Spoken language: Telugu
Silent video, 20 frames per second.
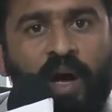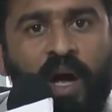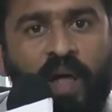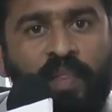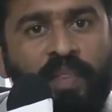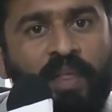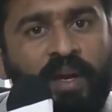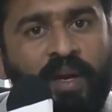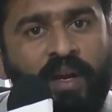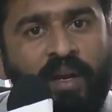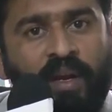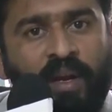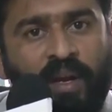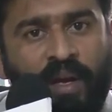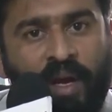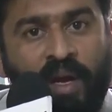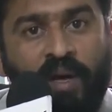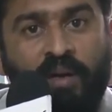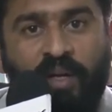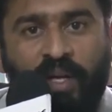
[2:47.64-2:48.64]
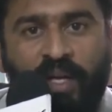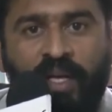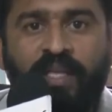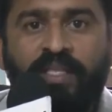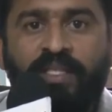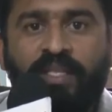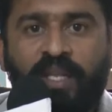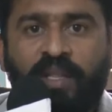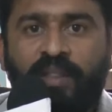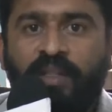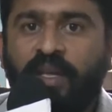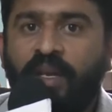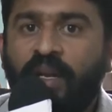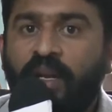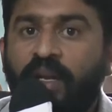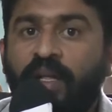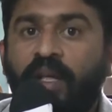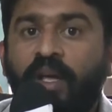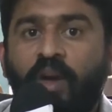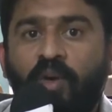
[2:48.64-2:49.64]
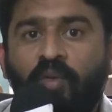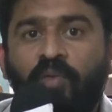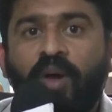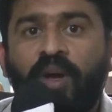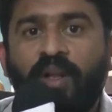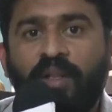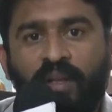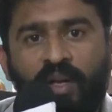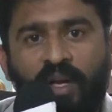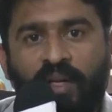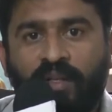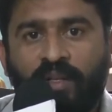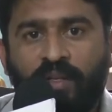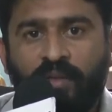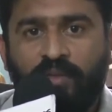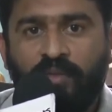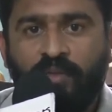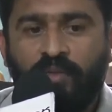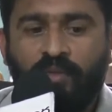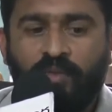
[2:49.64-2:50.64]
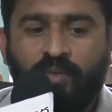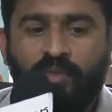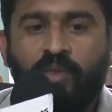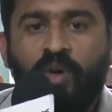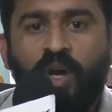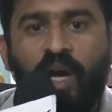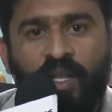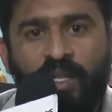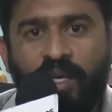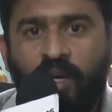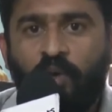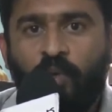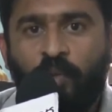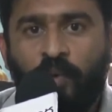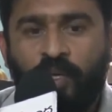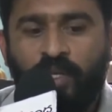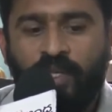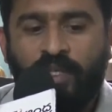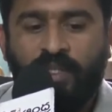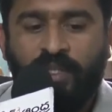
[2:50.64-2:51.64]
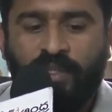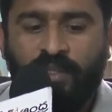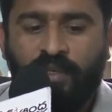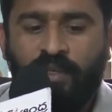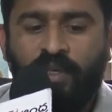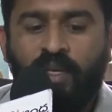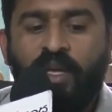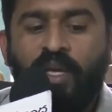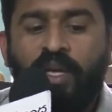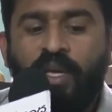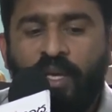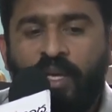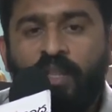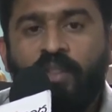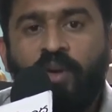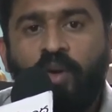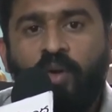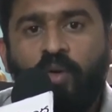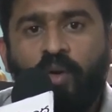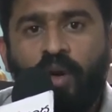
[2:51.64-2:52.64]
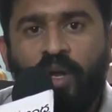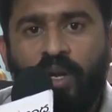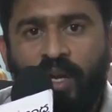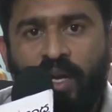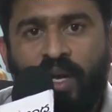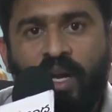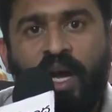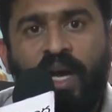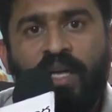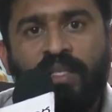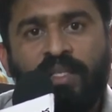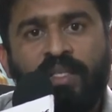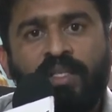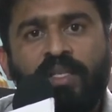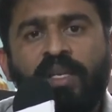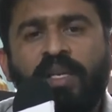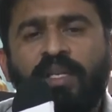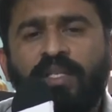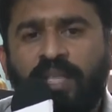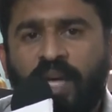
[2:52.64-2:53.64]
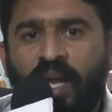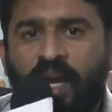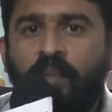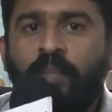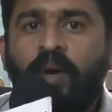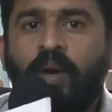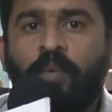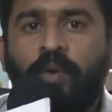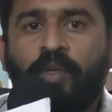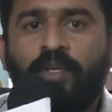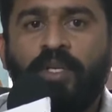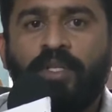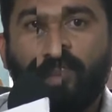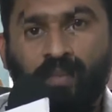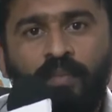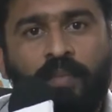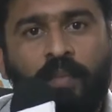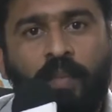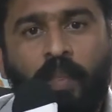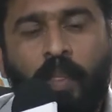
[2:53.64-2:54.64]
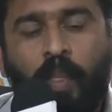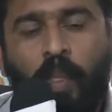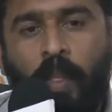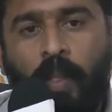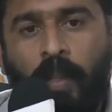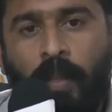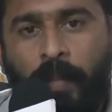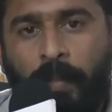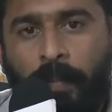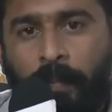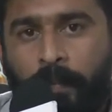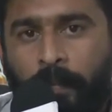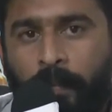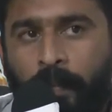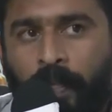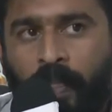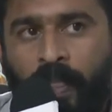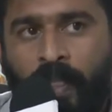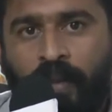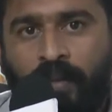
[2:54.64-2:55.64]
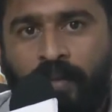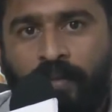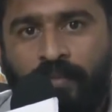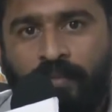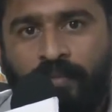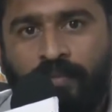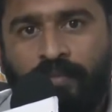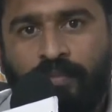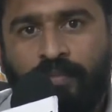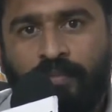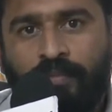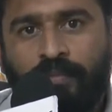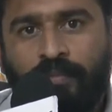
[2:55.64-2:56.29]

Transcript: అందరికన్నా నాకు నిఖిల్ స్ట్రెంత్ ఏంటి ఎక్కువ అన్నది నాకు తెలుసు సో అది ఎక్కువ ప్రాజెక్ట్ చేశాను ఇందులో కూడా నేను నాగ చైతన్యాన్ని చాలా బాగా ప్రాజెక్ట్ చేశాను కామెడీ కూడా చేయించారా